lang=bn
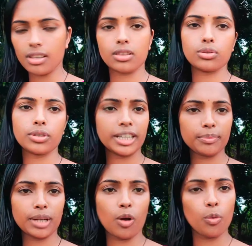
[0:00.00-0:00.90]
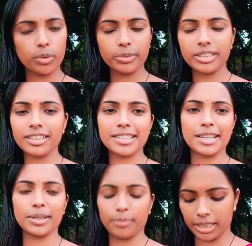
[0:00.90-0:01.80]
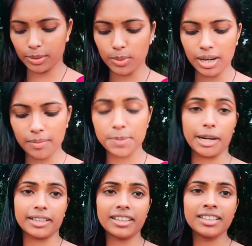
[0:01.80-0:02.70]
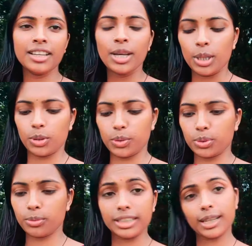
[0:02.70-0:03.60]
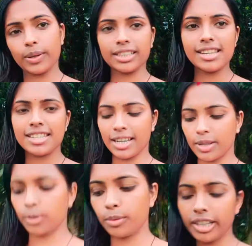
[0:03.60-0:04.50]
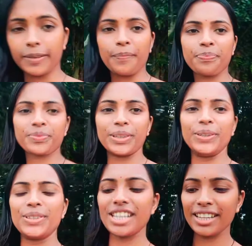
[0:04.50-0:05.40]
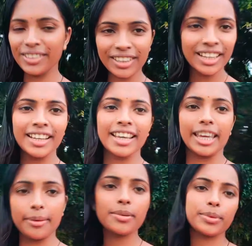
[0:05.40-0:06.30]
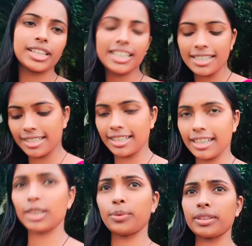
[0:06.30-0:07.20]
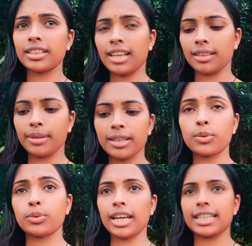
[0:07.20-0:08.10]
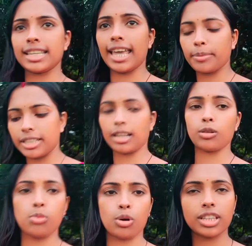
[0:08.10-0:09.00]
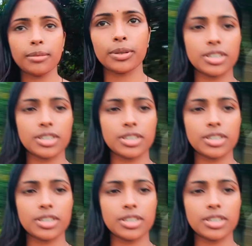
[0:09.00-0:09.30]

তো ক্রিম না হোম রেমেডি দিয়েই শেয়ার মানে করলাম স্পাটা তো তোমাদেরকেও একদিন শেয়ার করবো হ্যাঁ তো যাই হোক এবার বলি যে তোমাদের দাদা ভাইরা কোথায় গেছে এক মিনিট তারা বক দেখবে ওই